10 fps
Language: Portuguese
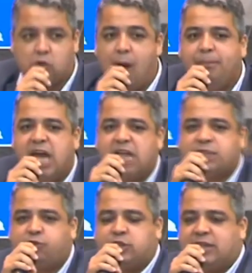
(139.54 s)
o ambiente
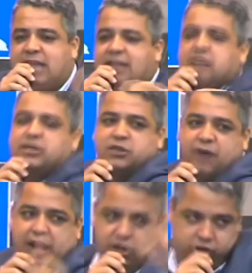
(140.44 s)
que você está tem que ser
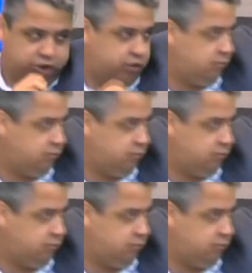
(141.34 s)
diferente.